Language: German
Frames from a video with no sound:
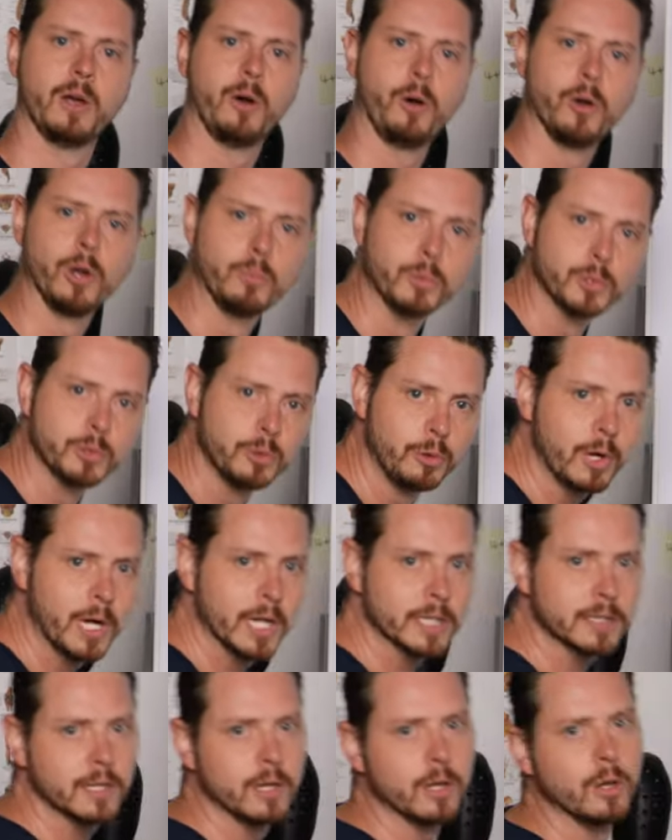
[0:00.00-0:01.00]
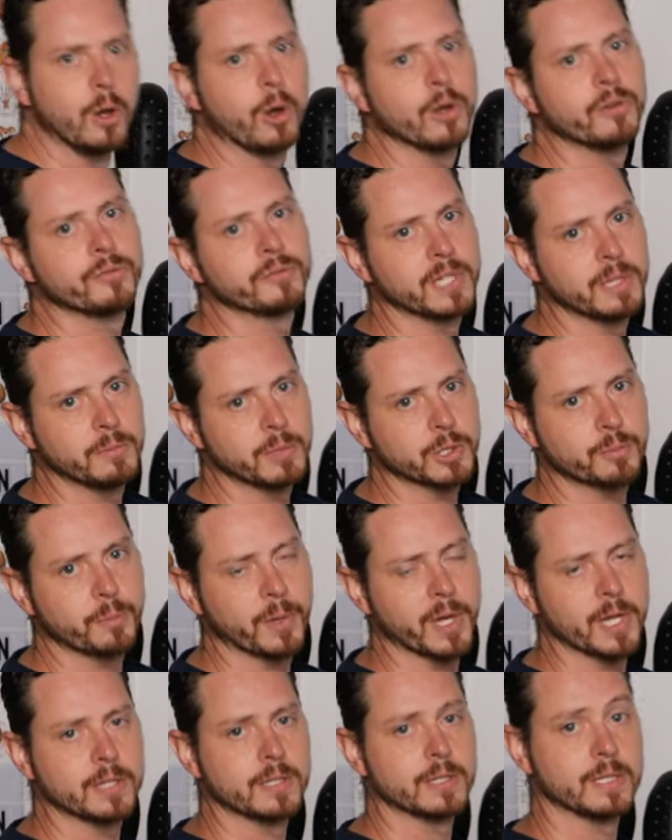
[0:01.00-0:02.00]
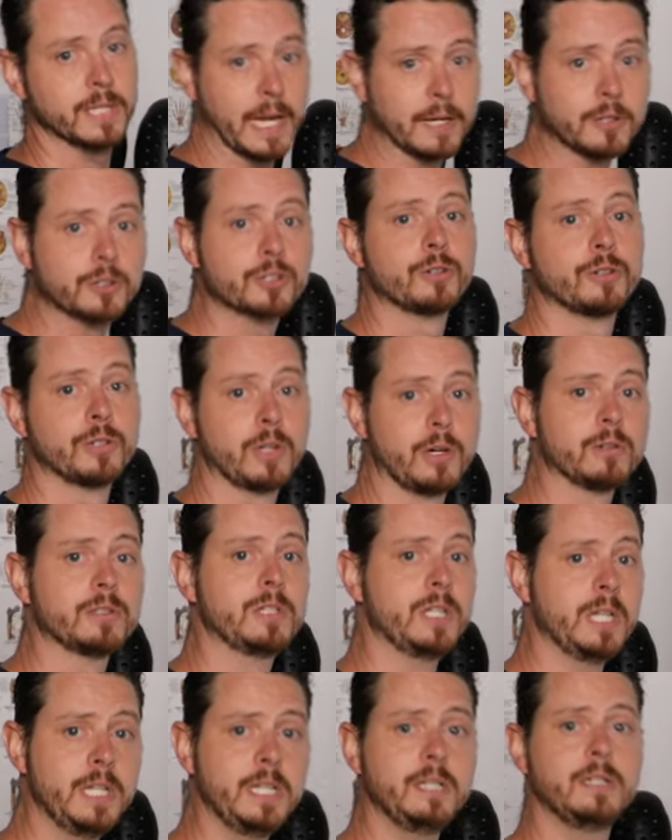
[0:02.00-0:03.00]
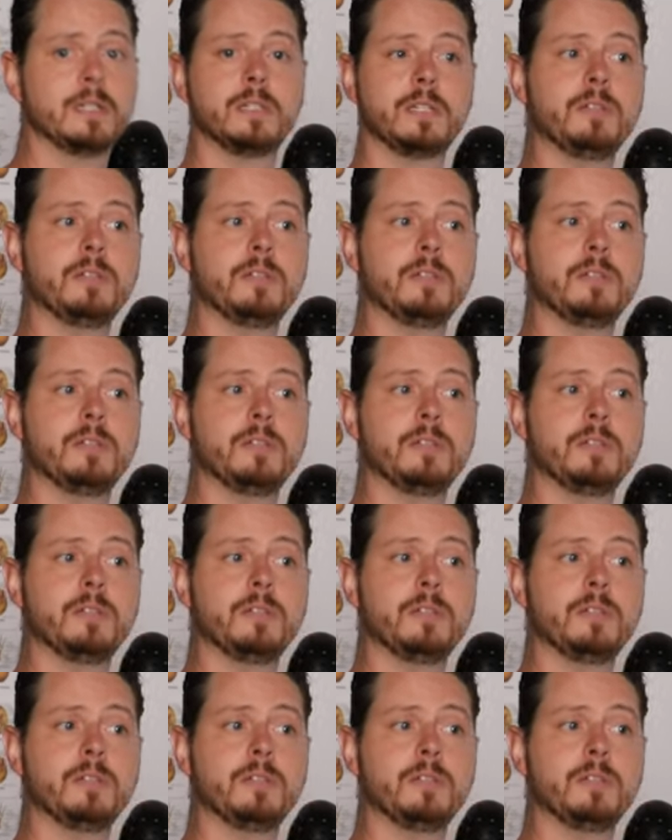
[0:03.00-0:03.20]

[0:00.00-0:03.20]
Euer Motorrad läuft dementsprechend dann schon auch die Linie,